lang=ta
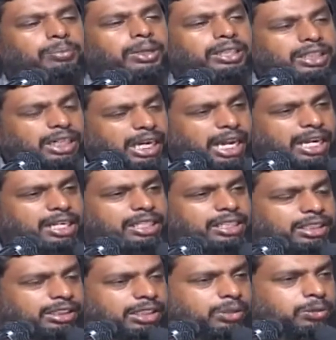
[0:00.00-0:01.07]
பெண்களாக
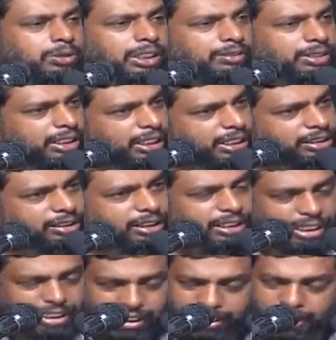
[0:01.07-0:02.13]

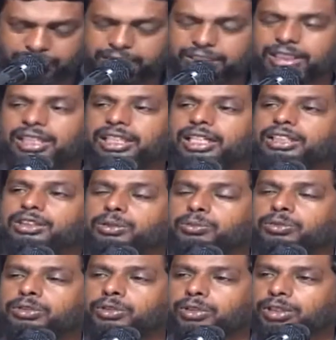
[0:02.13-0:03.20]
இருக்கக்கூடியவர்களிடத்தில் நல்ல கருத்துக்கள்
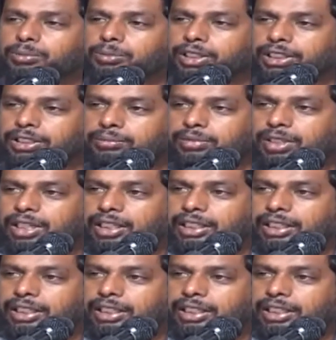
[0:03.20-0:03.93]
எடுத்து சொல்ல முடியும்